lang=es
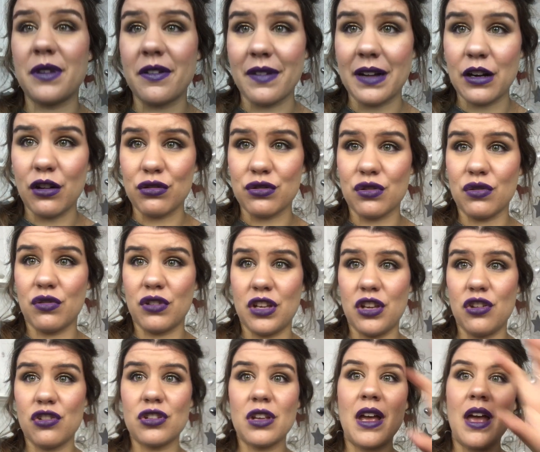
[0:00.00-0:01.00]
me van los
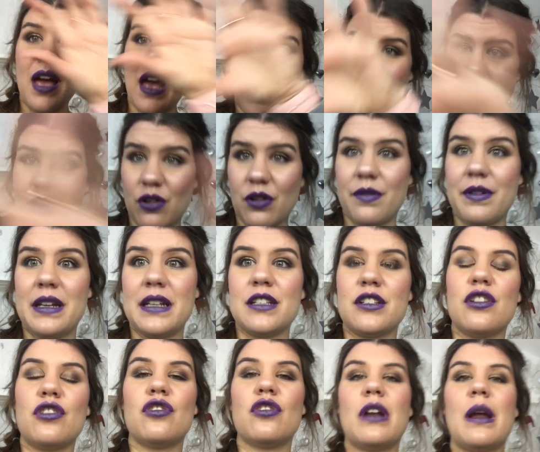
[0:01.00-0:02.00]
ojillos a lo que viene
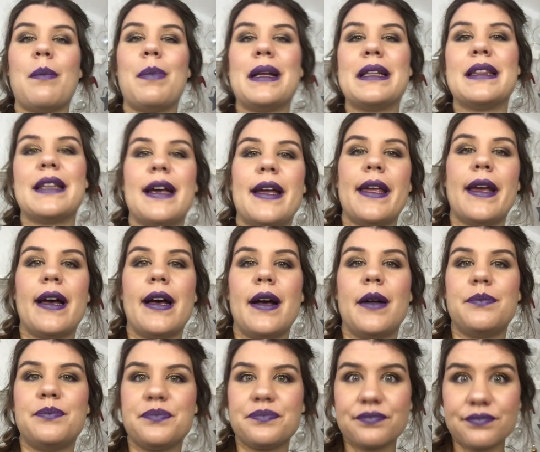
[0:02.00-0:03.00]
siendo la
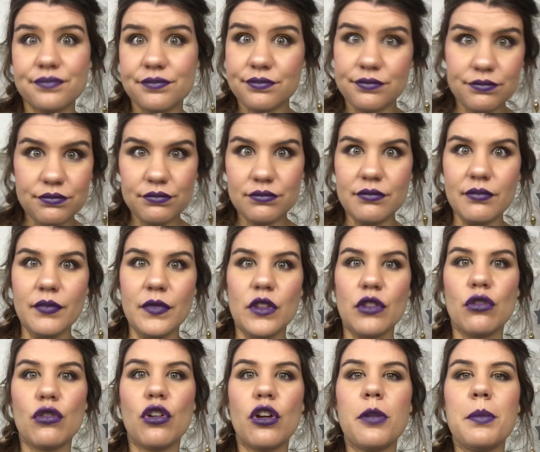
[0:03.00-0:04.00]
pantalla
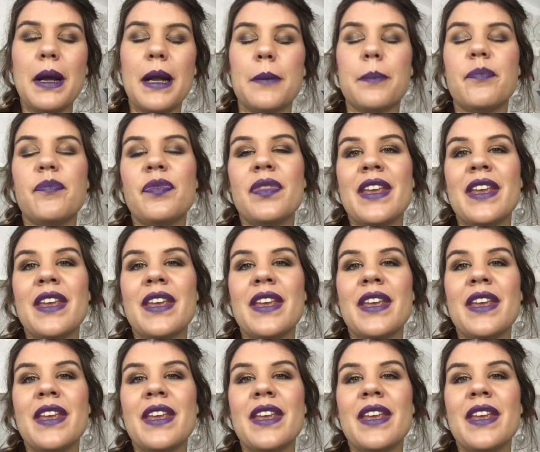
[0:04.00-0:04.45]
normal.